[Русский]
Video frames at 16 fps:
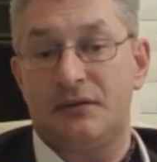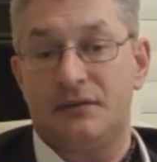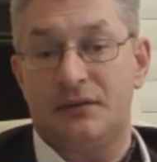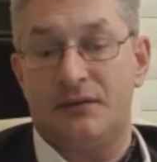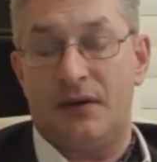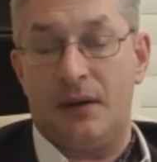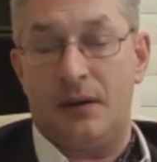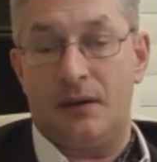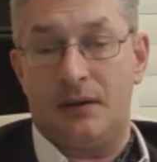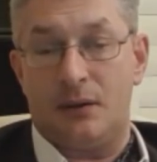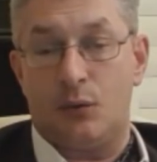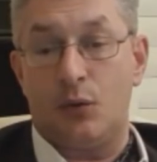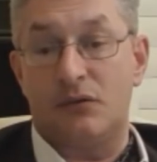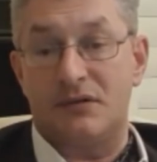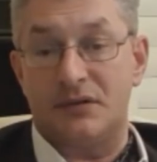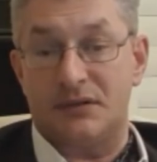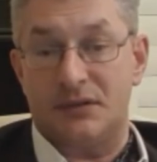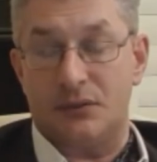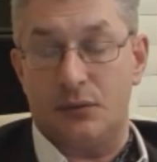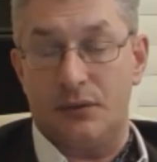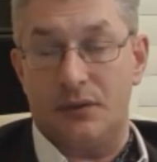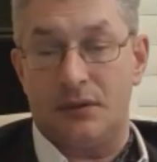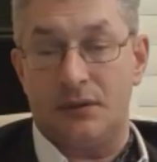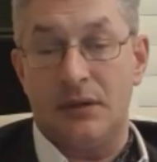два голоса
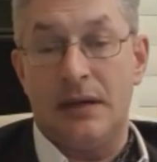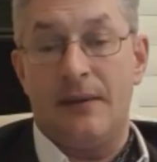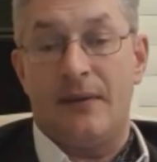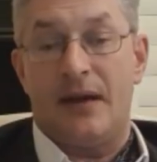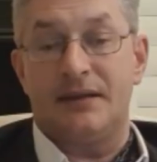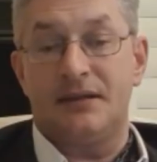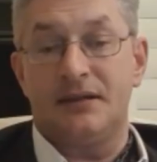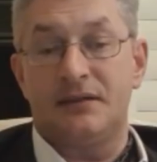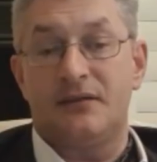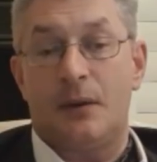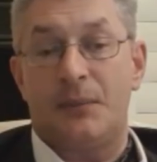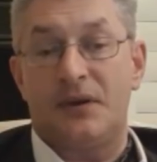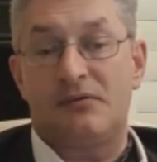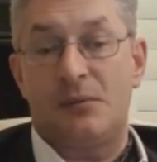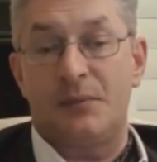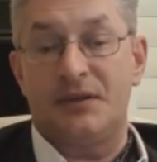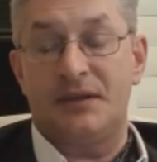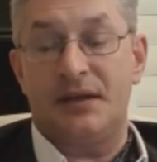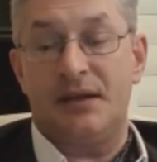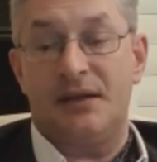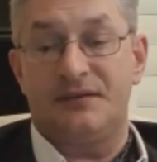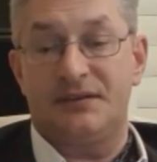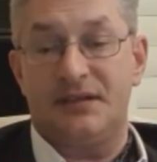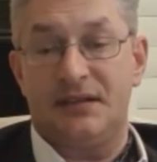только один-два
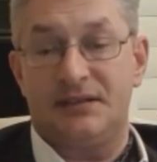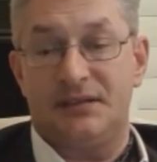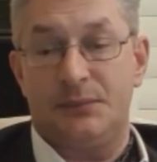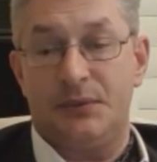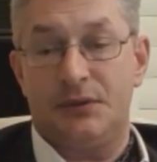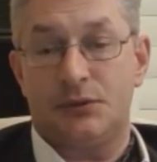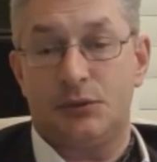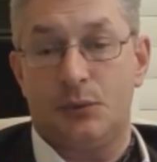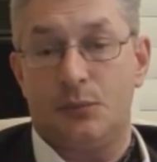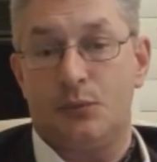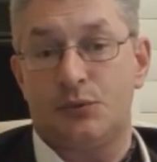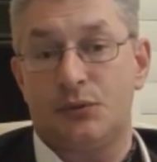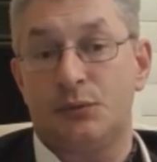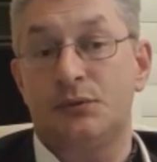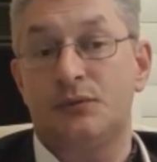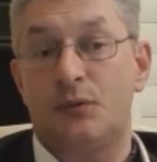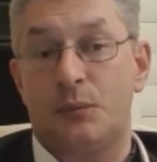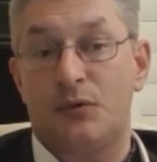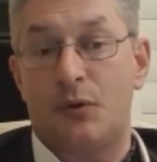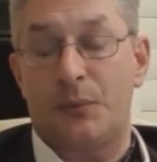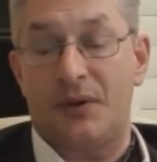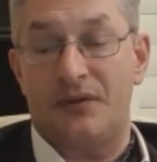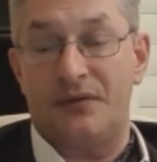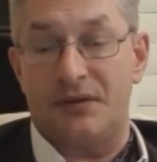парламентария взять себе, чтобы уже у него было
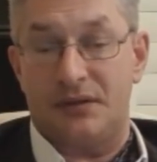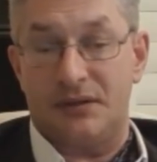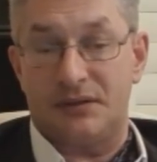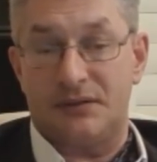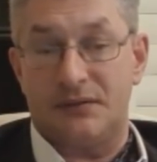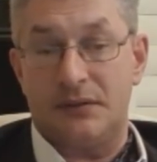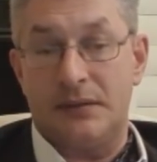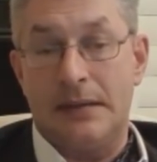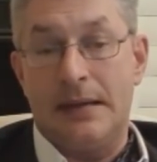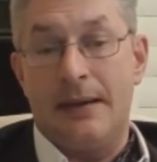правительство.